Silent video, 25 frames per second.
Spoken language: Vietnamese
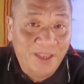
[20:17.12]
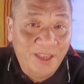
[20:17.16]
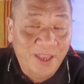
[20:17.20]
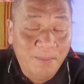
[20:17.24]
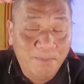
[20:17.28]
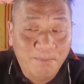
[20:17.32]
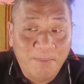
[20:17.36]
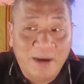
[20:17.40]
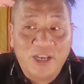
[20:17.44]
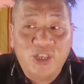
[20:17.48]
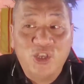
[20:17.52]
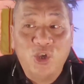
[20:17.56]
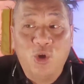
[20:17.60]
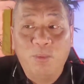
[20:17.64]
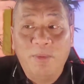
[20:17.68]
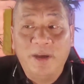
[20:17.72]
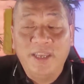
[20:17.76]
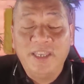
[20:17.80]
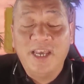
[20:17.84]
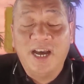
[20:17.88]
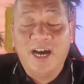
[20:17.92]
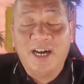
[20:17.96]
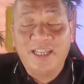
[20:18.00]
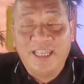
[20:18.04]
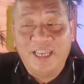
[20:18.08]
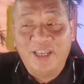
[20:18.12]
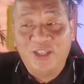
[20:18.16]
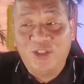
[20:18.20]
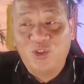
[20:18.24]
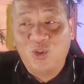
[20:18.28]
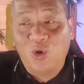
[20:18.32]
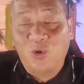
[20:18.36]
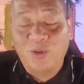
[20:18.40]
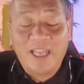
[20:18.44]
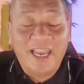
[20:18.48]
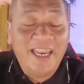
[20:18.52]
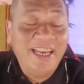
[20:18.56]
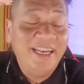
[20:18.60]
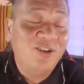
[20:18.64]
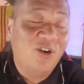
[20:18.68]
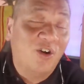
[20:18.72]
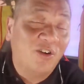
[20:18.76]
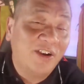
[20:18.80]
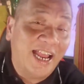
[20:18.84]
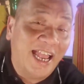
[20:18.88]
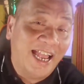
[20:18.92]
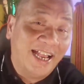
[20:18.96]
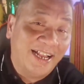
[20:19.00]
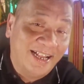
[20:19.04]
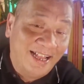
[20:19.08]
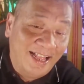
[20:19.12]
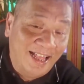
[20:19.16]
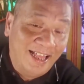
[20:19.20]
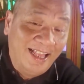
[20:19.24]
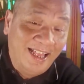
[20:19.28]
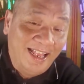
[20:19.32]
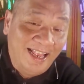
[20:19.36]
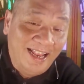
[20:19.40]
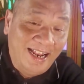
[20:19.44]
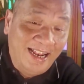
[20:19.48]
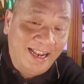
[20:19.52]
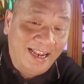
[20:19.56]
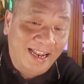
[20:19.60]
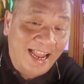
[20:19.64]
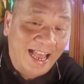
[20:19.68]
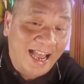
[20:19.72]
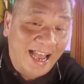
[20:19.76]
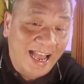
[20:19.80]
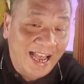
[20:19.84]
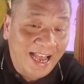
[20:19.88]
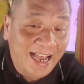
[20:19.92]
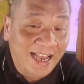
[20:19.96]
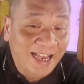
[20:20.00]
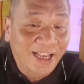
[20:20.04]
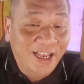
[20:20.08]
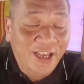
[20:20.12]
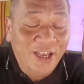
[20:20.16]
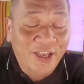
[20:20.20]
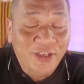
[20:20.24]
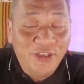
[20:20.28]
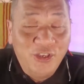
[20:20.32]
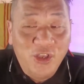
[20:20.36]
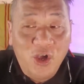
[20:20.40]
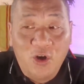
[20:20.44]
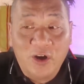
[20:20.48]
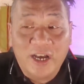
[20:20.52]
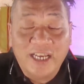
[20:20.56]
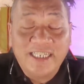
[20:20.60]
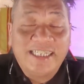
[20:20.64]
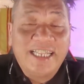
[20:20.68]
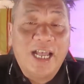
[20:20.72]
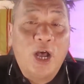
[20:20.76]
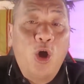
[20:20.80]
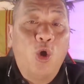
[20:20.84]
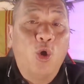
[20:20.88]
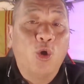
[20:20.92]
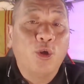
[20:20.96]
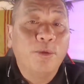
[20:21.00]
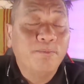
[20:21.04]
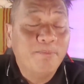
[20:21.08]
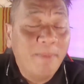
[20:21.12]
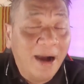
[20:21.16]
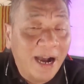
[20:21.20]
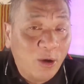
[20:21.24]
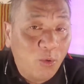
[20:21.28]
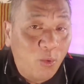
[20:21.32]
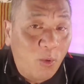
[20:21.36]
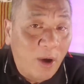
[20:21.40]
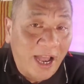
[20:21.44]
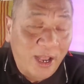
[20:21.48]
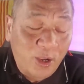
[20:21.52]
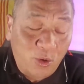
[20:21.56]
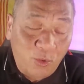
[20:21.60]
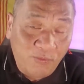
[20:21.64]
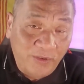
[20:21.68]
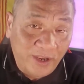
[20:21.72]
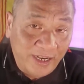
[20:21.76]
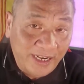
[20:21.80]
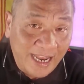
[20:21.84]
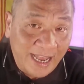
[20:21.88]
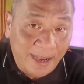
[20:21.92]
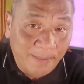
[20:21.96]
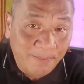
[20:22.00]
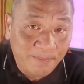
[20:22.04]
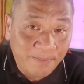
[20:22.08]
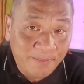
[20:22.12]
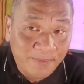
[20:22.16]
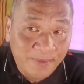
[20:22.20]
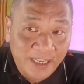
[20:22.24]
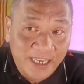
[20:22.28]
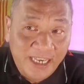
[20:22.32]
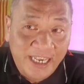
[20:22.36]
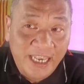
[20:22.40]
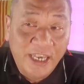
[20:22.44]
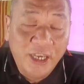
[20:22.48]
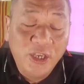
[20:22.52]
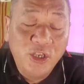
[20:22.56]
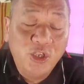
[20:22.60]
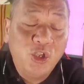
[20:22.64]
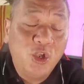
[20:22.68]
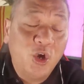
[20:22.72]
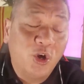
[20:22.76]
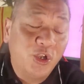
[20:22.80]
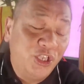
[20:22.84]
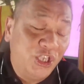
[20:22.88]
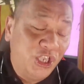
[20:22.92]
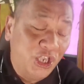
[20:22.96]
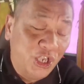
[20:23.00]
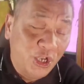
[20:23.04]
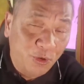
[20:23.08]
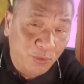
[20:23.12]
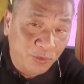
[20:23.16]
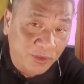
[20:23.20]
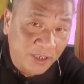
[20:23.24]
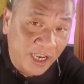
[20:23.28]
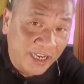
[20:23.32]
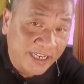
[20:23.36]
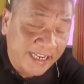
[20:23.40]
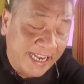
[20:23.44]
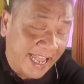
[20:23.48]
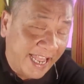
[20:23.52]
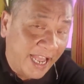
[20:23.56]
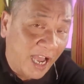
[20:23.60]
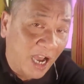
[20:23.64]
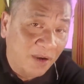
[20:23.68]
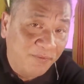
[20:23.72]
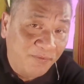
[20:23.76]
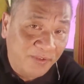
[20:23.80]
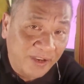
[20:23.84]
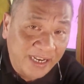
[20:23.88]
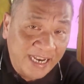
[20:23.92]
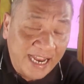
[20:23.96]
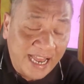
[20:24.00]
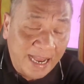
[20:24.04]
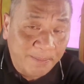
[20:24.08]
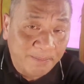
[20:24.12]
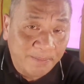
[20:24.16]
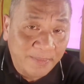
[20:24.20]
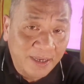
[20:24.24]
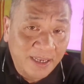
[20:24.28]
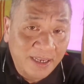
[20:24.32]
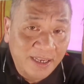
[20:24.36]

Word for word: Mặc dù bây giờ thì tôi thấy rõ ràng là do cái xã hội băng hoại của Việt Nam khiến cho nhiều giới trẻ ở Việt Nam